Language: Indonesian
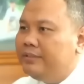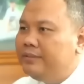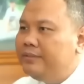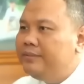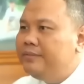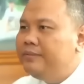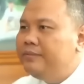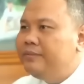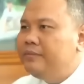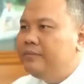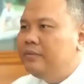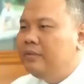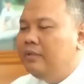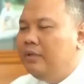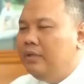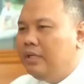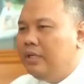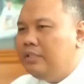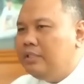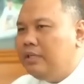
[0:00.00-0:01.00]
Hmm.
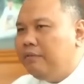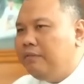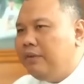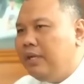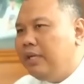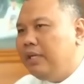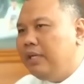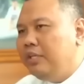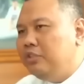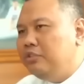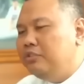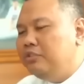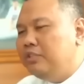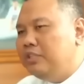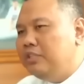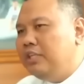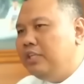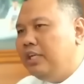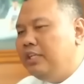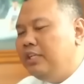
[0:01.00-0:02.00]
Reshuffle lagi itu
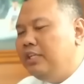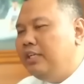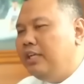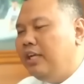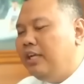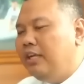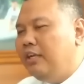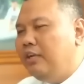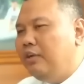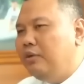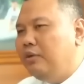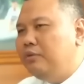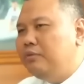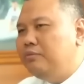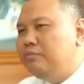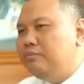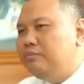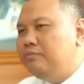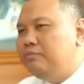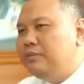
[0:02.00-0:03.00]
terjadi
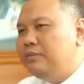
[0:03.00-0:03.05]
kalau